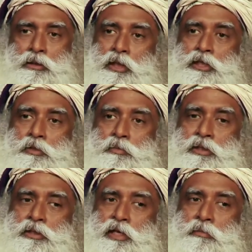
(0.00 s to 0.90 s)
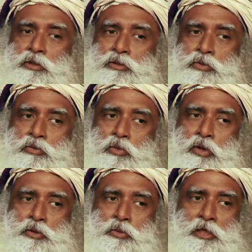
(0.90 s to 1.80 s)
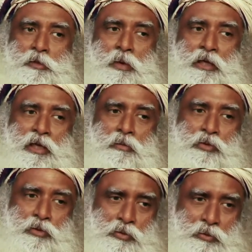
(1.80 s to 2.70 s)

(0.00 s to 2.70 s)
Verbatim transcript: நம்பிக்கைனா நீங்க நினைக்கிறத அவங்க செய்யணும்னா